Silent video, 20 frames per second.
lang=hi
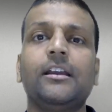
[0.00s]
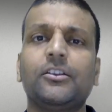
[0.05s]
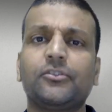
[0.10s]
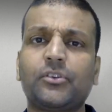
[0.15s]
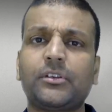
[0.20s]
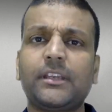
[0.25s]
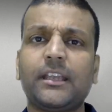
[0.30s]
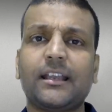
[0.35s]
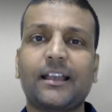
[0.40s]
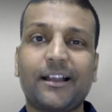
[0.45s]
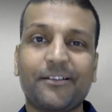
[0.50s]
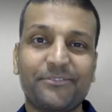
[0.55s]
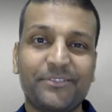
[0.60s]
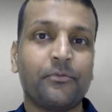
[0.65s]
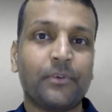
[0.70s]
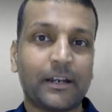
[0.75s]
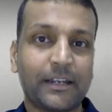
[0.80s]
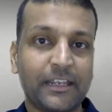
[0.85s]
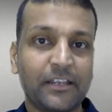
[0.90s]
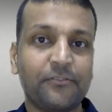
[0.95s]
तो ये
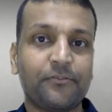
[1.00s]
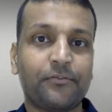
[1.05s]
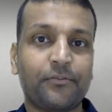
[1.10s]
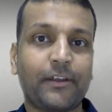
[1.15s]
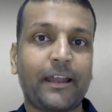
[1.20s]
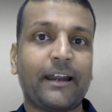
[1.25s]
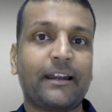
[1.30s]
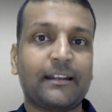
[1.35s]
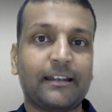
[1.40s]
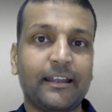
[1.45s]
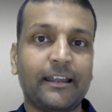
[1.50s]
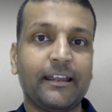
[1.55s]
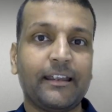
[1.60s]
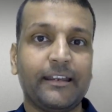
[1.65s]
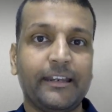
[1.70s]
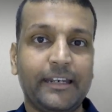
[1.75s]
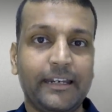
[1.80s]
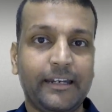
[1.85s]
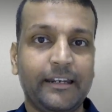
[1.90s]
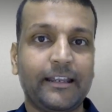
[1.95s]
काफ़ी वरिंग फैक्ट है
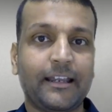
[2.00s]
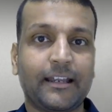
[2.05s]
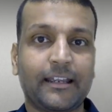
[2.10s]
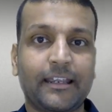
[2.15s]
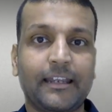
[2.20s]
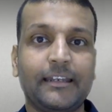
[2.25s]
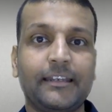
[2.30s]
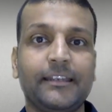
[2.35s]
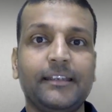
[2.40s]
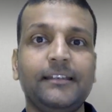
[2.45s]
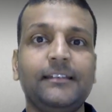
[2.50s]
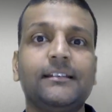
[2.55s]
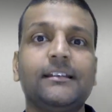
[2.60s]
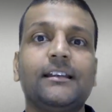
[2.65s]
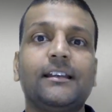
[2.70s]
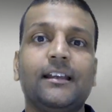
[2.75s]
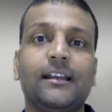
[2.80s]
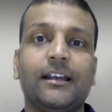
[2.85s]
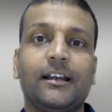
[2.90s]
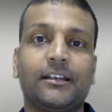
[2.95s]
इंडिया के लिए
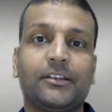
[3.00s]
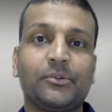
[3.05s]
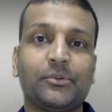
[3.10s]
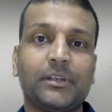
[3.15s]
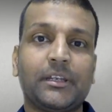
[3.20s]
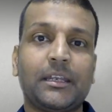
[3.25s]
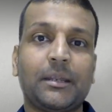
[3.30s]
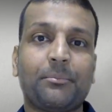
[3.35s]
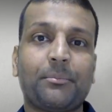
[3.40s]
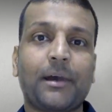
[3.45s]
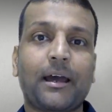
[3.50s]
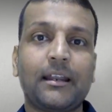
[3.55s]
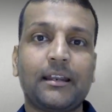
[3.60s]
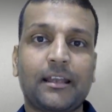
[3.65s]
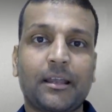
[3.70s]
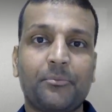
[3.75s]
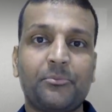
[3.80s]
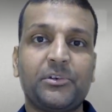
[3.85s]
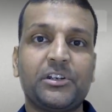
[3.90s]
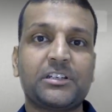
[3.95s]
क्योंकि नेपाल
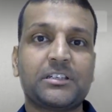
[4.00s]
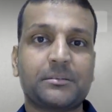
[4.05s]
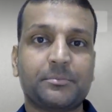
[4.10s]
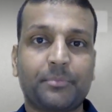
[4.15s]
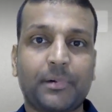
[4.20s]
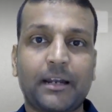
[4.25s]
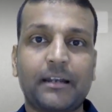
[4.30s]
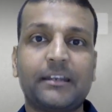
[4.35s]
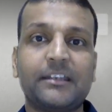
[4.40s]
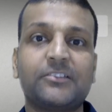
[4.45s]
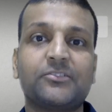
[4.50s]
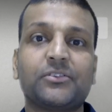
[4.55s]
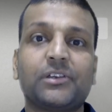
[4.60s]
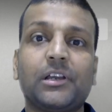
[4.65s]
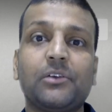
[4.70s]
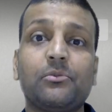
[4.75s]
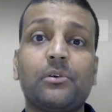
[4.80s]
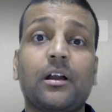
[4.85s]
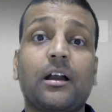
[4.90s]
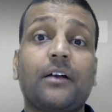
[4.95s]
कम्युनिस्ट पार्टी जो है
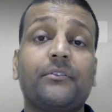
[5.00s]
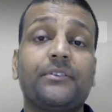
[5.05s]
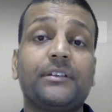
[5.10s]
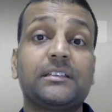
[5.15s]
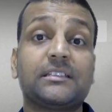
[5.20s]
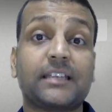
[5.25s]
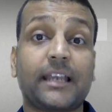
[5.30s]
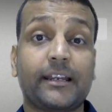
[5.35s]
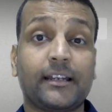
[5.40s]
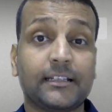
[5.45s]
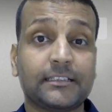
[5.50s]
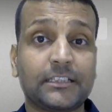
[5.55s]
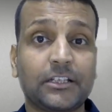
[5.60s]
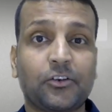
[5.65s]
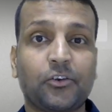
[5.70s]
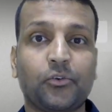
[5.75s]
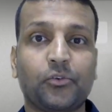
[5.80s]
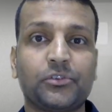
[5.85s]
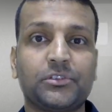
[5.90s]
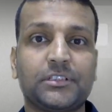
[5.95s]
वो काफ़ी चाइना से
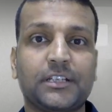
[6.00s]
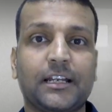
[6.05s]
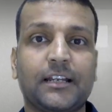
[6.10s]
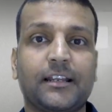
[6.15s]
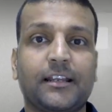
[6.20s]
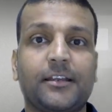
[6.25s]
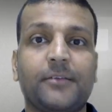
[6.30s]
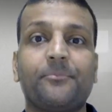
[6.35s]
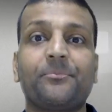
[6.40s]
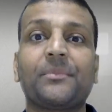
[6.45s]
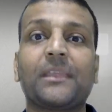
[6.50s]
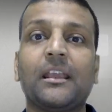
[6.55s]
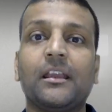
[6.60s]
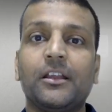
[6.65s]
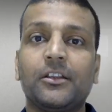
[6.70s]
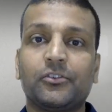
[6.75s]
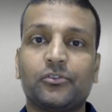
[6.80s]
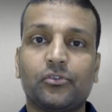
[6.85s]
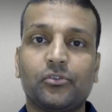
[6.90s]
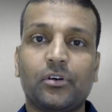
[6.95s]
क्लोज जा रहा है
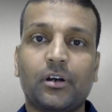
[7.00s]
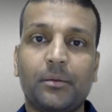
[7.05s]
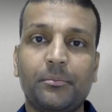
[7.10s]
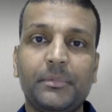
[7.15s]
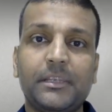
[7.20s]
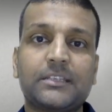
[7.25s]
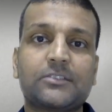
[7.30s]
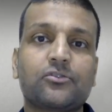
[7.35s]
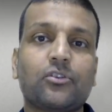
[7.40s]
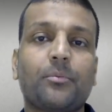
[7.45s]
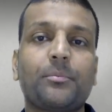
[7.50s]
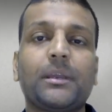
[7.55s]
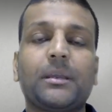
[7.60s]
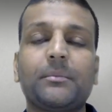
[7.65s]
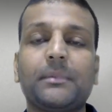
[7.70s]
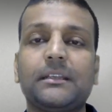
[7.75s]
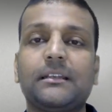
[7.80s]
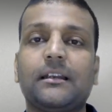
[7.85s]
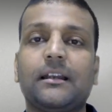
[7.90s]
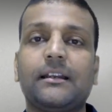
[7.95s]
तो हम इस टॉपिक
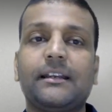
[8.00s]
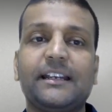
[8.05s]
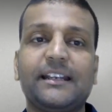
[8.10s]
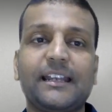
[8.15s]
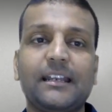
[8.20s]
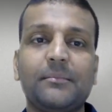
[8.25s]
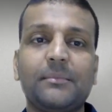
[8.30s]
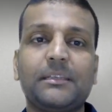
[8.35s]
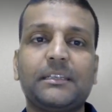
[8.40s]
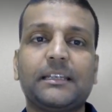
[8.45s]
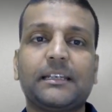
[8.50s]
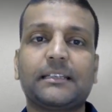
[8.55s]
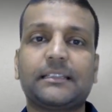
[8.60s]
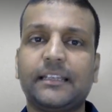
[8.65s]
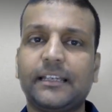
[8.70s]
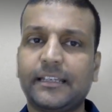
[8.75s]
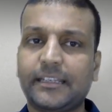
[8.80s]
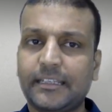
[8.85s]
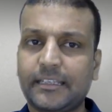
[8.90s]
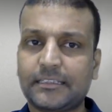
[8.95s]
में डिटेल में देखते
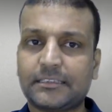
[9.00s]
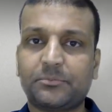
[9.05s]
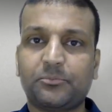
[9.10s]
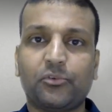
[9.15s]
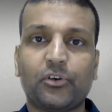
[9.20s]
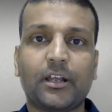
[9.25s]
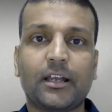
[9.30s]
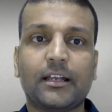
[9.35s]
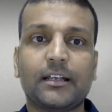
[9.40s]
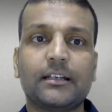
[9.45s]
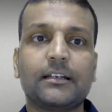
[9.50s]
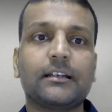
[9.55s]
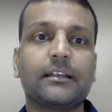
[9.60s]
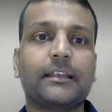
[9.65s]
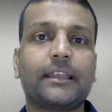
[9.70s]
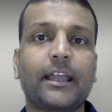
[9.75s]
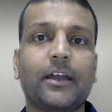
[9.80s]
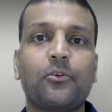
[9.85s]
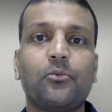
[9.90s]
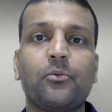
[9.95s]
हैं कि ये पूरा
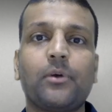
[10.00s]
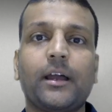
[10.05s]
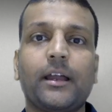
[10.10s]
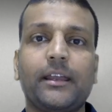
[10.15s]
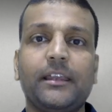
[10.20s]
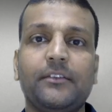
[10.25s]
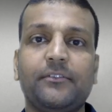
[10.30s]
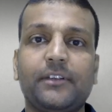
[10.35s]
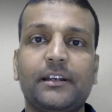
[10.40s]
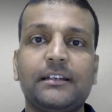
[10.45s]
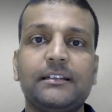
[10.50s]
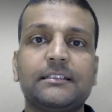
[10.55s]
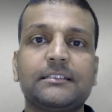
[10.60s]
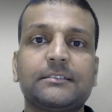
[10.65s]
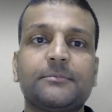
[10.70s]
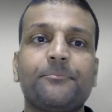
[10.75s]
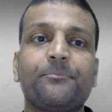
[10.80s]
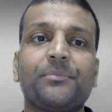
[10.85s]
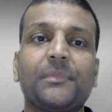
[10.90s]
क्या हुआ है इवेंट्स